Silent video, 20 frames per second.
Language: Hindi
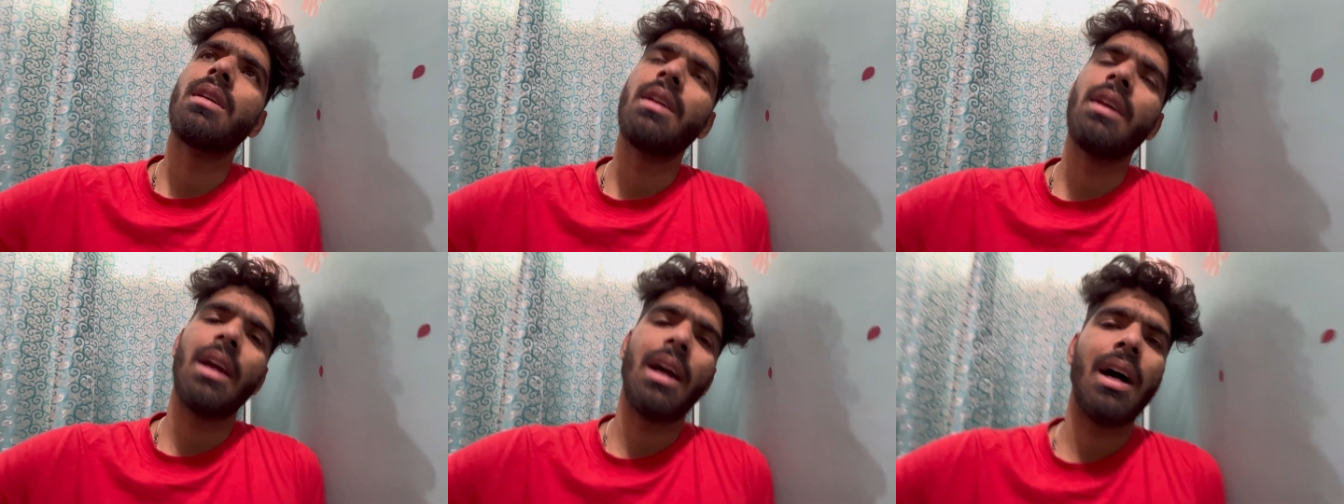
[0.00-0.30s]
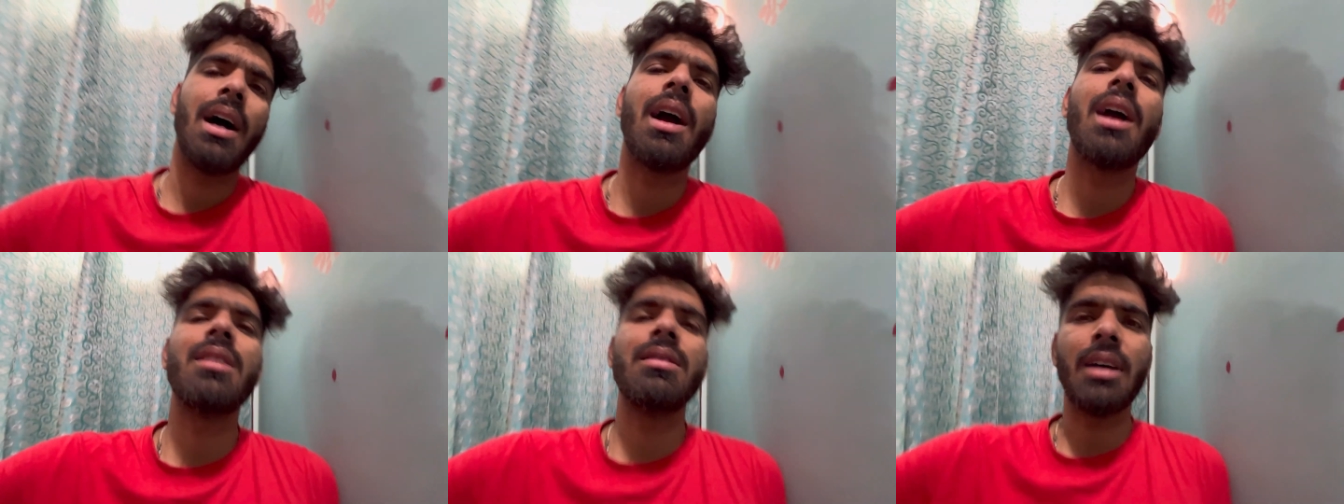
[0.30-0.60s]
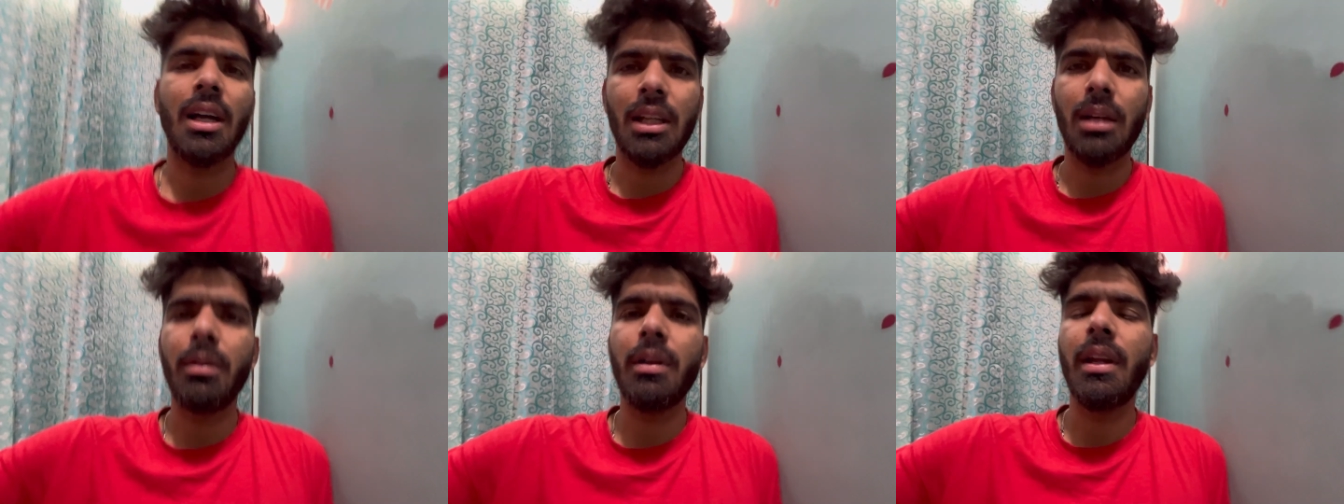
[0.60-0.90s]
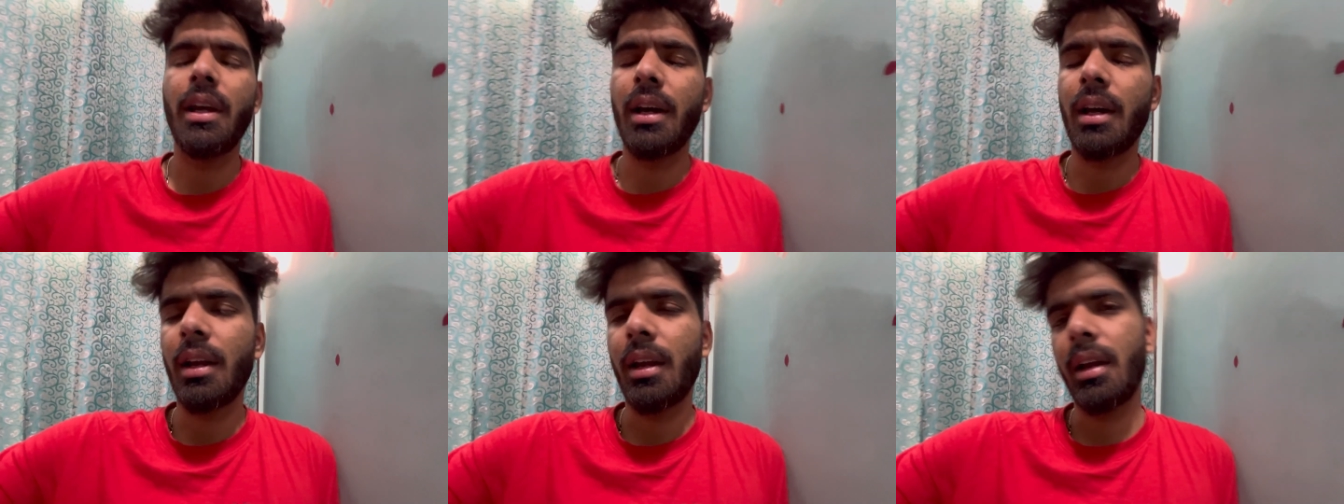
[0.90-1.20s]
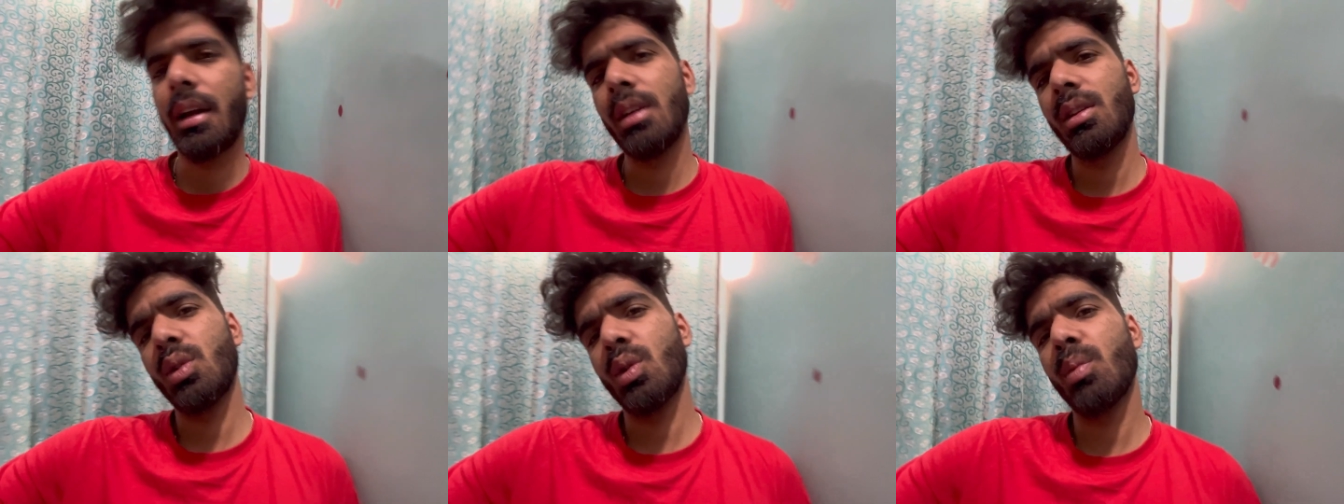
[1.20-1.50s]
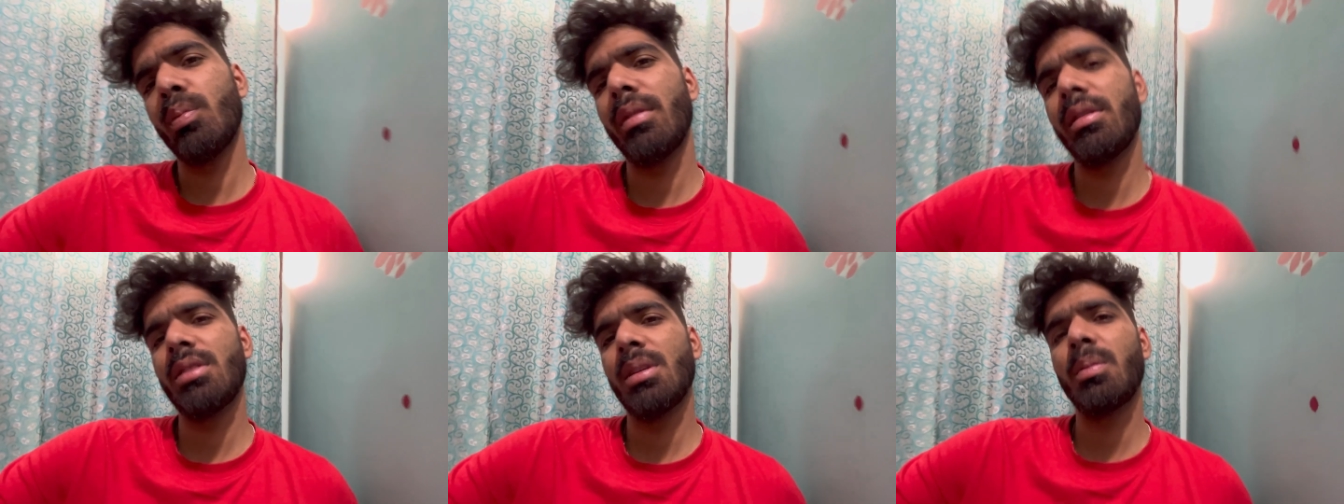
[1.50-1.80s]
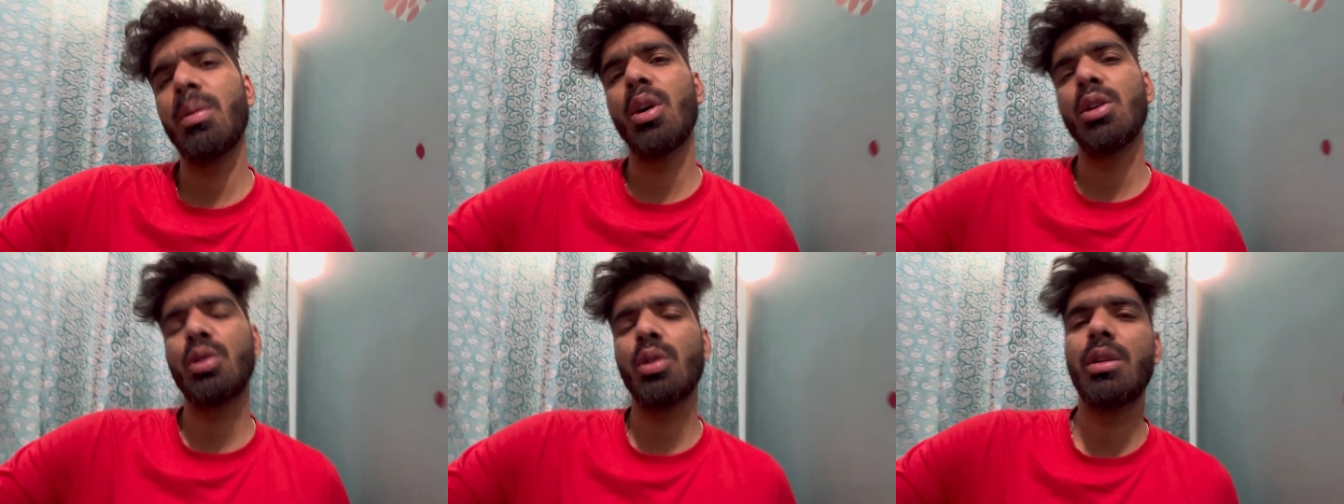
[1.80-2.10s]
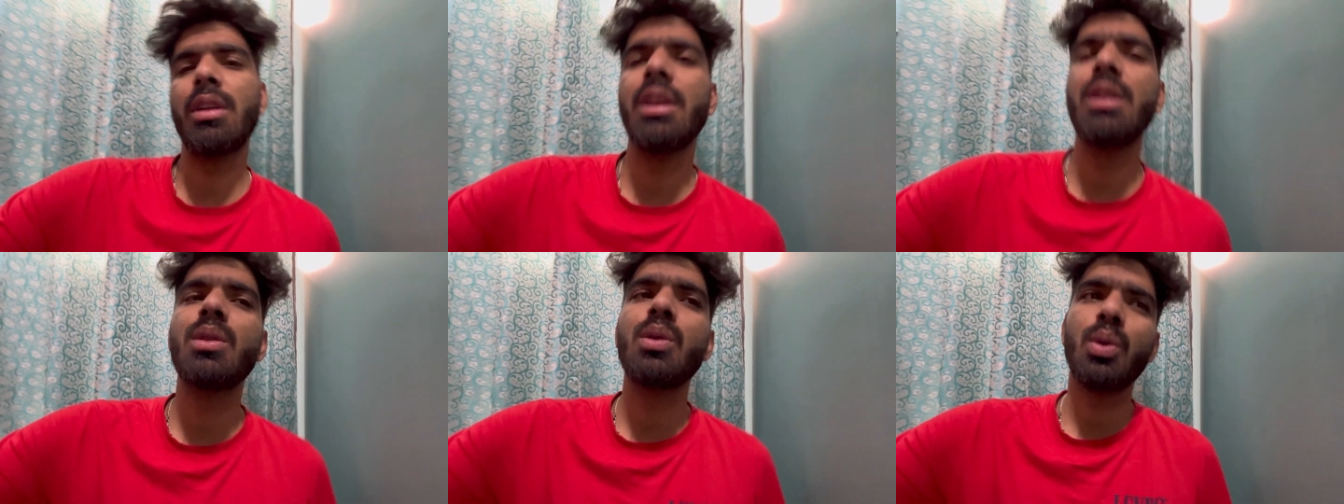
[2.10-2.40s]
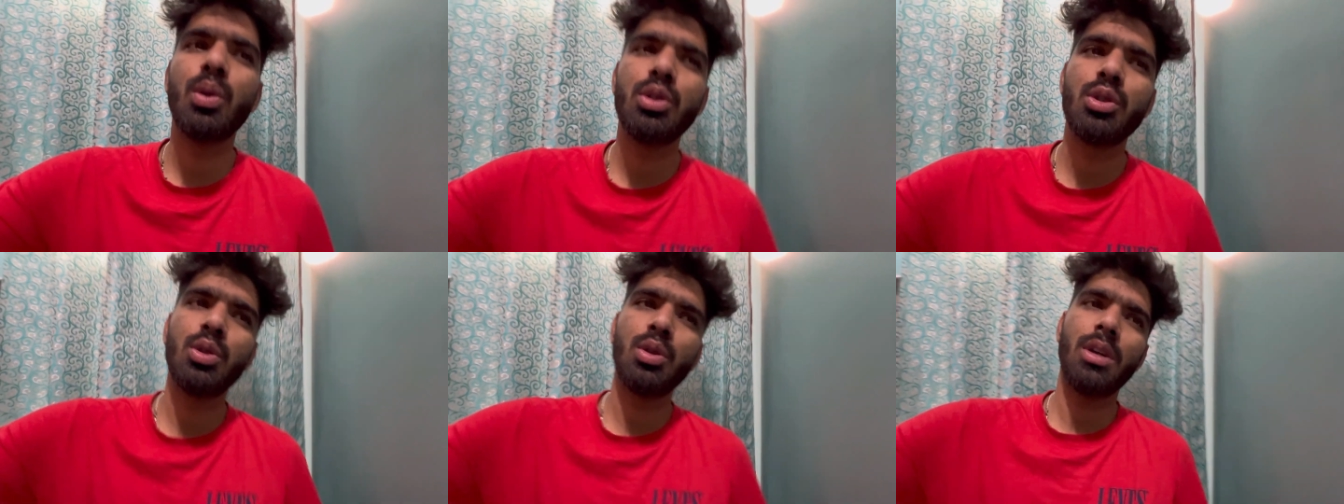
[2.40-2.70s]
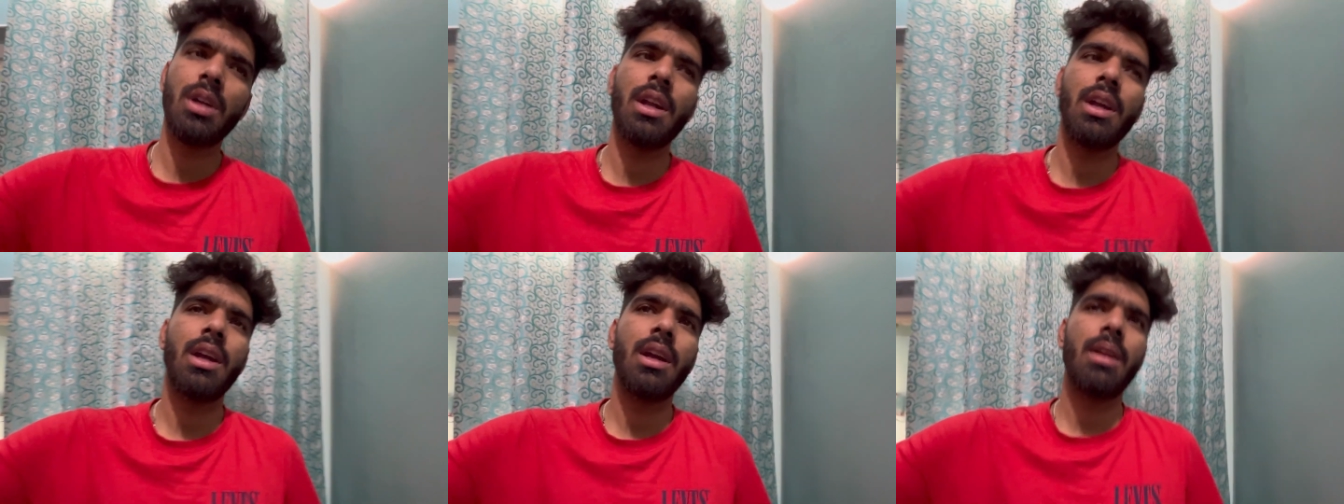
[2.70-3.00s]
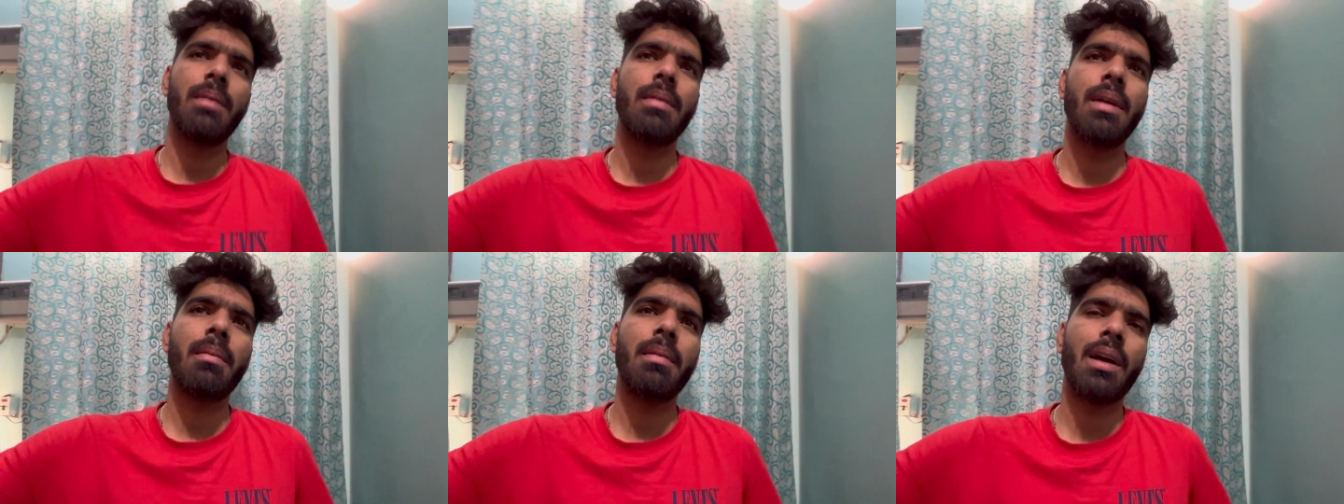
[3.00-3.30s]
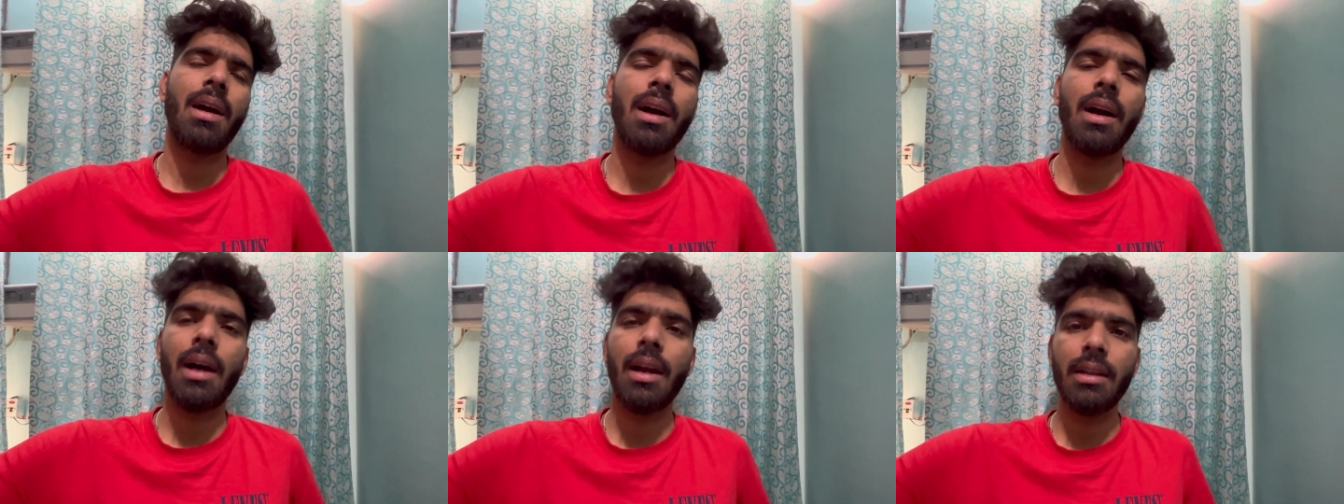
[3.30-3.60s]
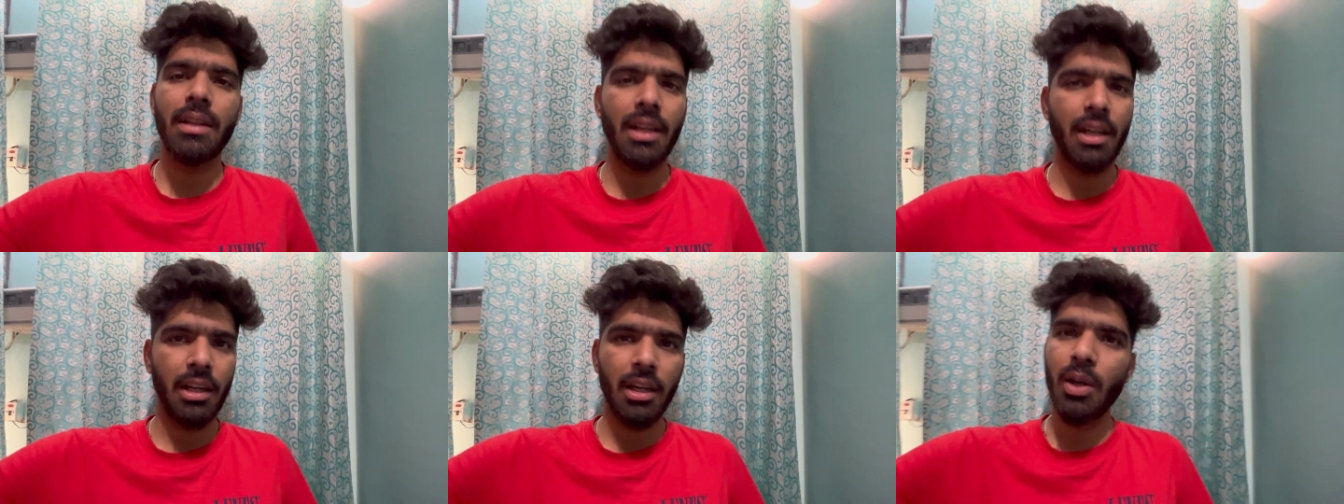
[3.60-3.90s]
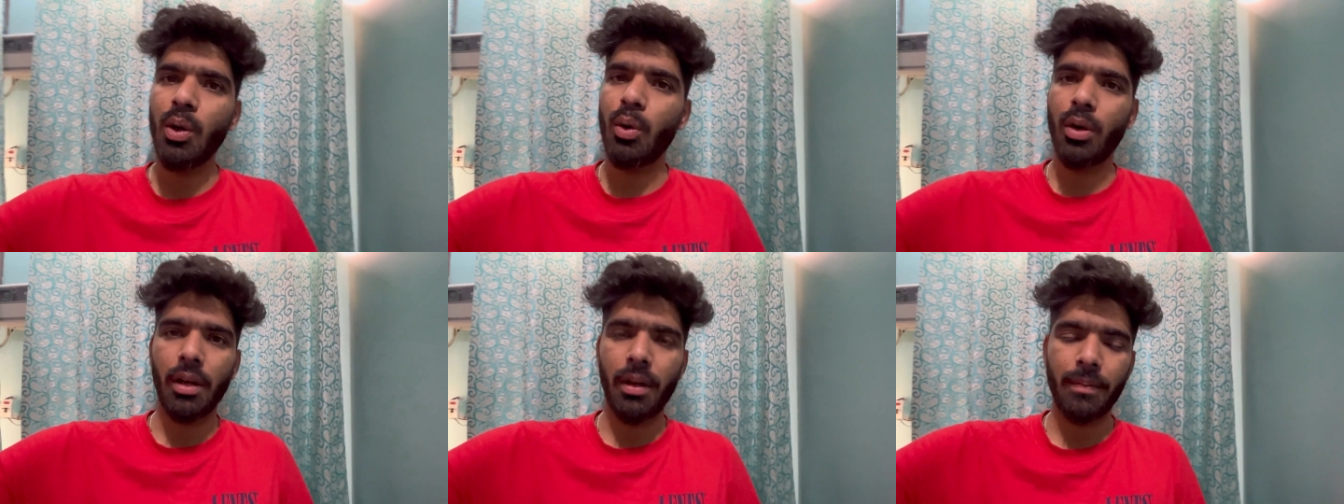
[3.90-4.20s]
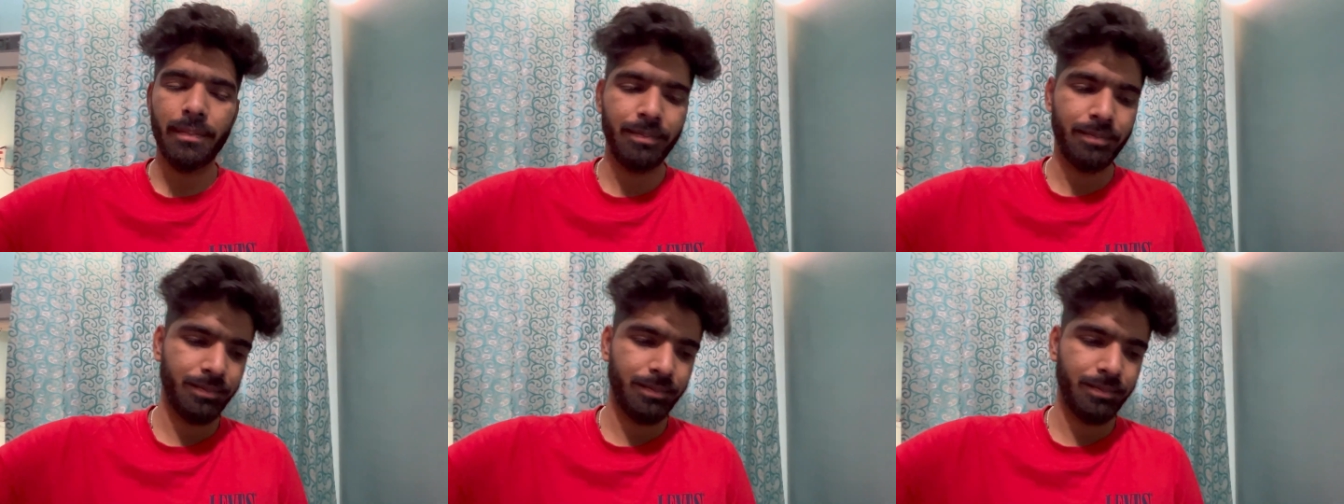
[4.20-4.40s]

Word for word: या अगर ज़्यादा भी देख रहे हैं तुम तो में से बहुतों ने तू झूठी मैं मक्कार देखी होगी